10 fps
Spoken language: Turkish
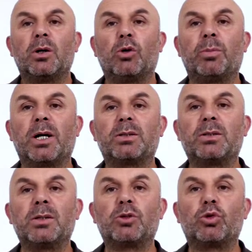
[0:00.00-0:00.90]
O
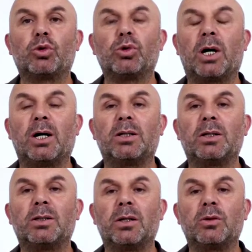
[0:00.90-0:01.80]
bıraktığınız kötü
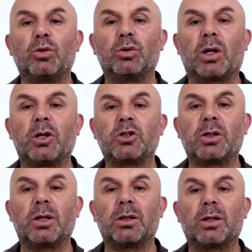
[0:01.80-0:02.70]
adetleri, kötü
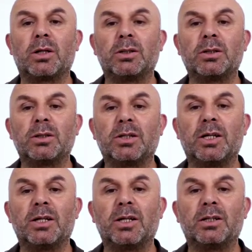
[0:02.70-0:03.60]
alışkanlıkları
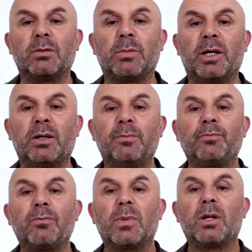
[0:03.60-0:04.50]
geri getirmeyin.
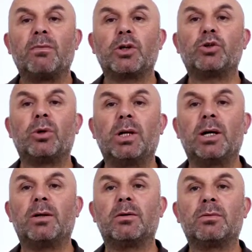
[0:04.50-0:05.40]
Ve
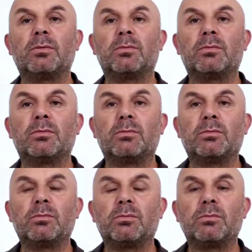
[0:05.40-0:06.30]
şöyle
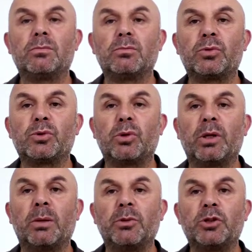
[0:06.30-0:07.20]

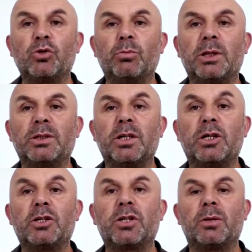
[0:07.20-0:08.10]
söylemiş, ümmetine
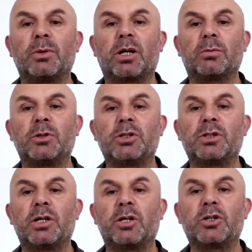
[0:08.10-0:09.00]
iki şey bırakmış,
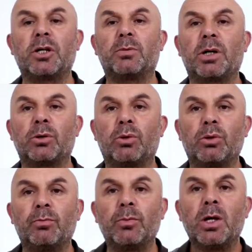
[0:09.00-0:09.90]
size iki şey
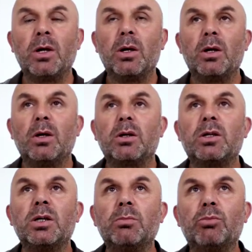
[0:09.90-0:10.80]
bırakıyorum.
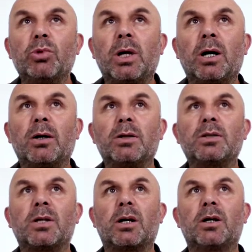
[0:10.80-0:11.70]
Kim buna
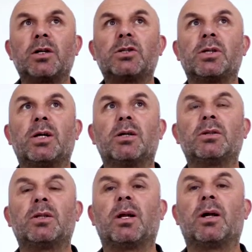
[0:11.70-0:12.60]
sarılırsa
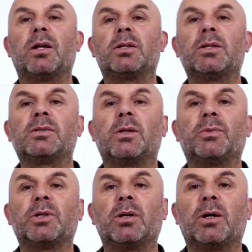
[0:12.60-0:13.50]
dalalete,
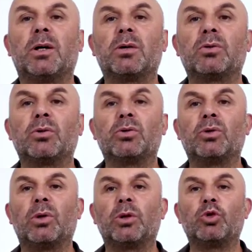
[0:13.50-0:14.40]
sapıklığa, kötü
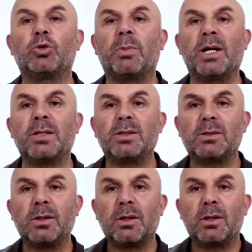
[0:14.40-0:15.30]
yola düşmez